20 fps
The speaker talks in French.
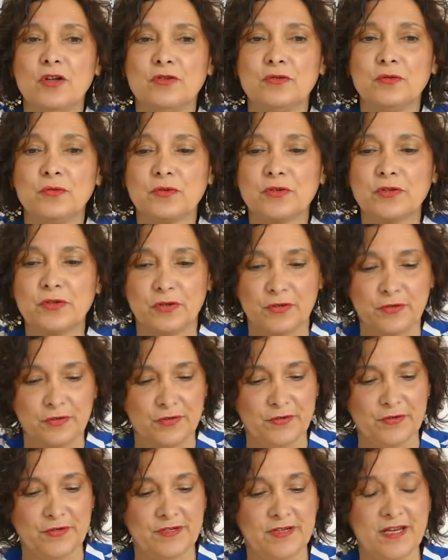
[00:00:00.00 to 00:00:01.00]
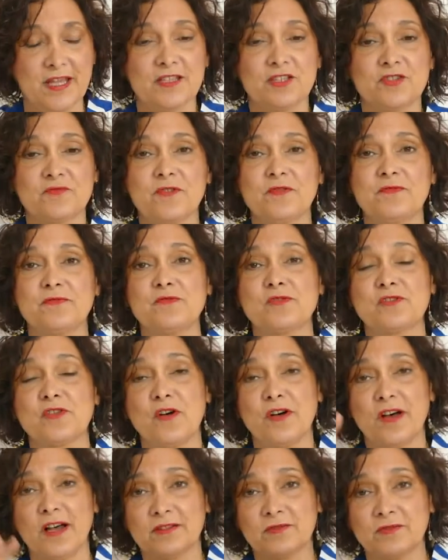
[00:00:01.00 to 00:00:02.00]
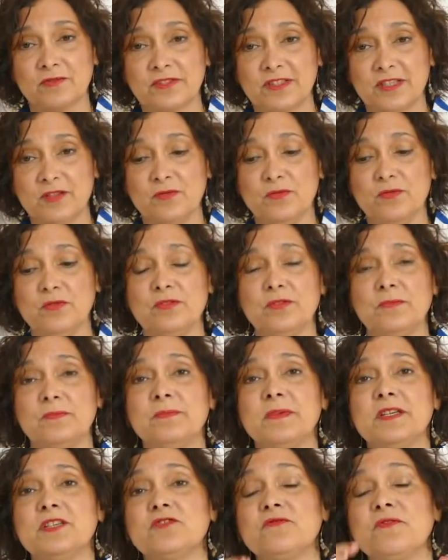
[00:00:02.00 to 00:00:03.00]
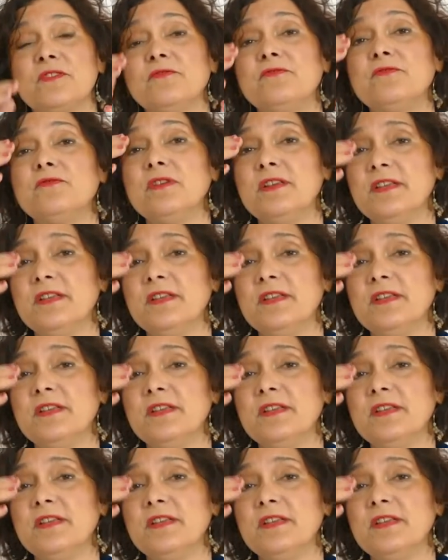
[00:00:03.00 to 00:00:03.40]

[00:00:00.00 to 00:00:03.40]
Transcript: Donc euh, là, je vais vous en raconter une, mais je vais vous